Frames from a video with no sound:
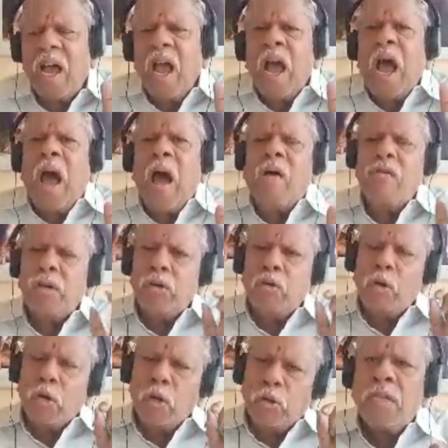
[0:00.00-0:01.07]
அவனுக்கு ஒரு
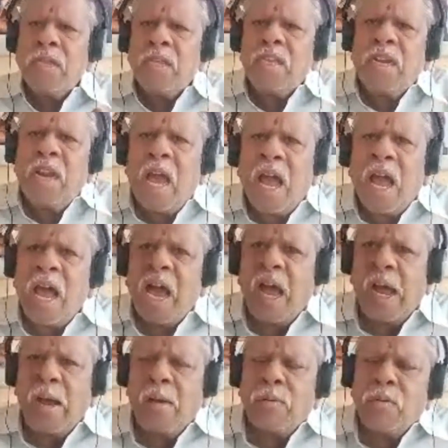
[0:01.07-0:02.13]
துக்கம் வந்ததுன்னா
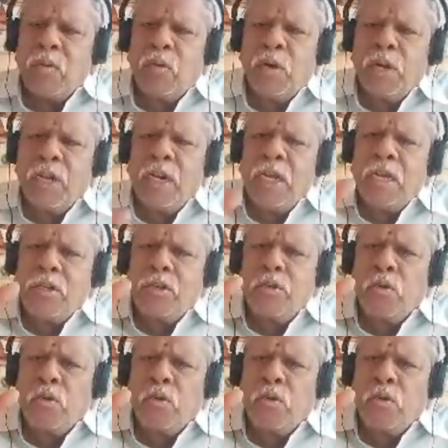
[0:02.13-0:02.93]
அவன் உடனே